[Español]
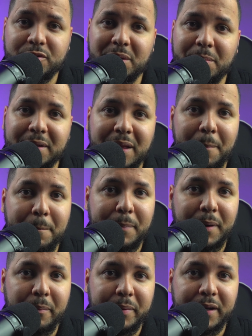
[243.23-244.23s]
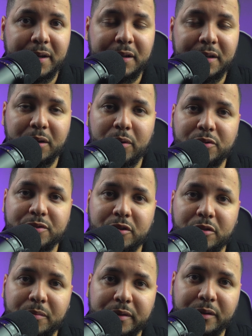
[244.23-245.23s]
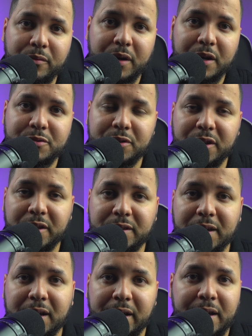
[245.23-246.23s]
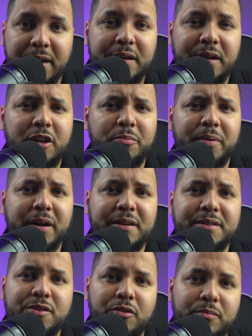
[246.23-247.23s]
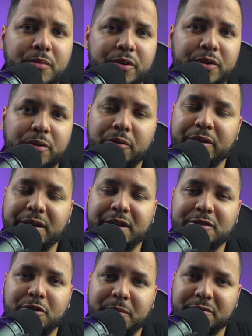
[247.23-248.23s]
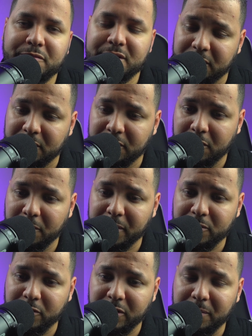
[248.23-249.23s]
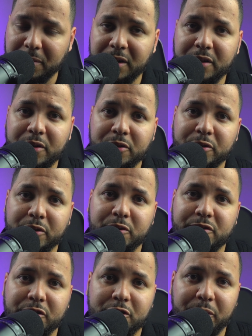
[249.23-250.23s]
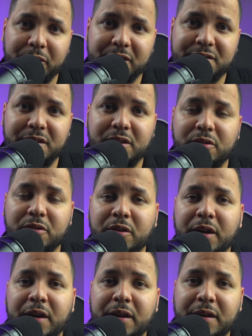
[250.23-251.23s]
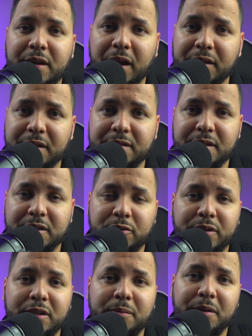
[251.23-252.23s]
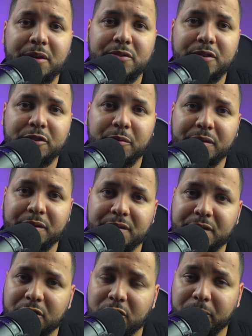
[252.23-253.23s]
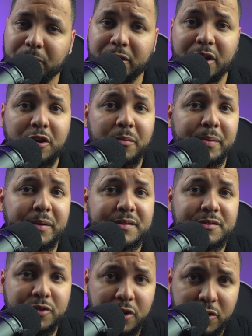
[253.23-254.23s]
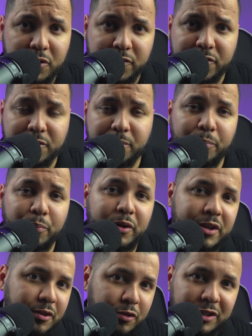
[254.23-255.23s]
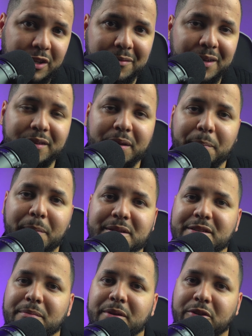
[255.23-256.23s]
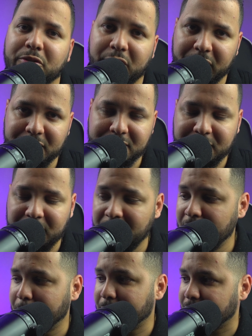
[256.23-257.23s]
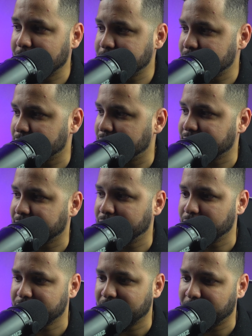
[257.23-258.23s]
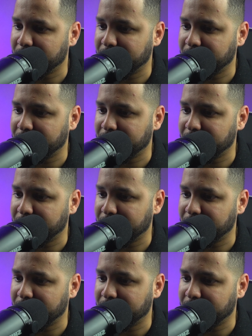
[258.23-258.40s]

manda en papel y luego se convierte en un caso digital, que lo pagues con un money order, que es lo más fácil. Compra uno de 1000 y otro de 225 y ahí tienes el total de 1225. ¿Por qué compras dos? Porque no te venden más de 1000 dólares para las personas que no lo saben.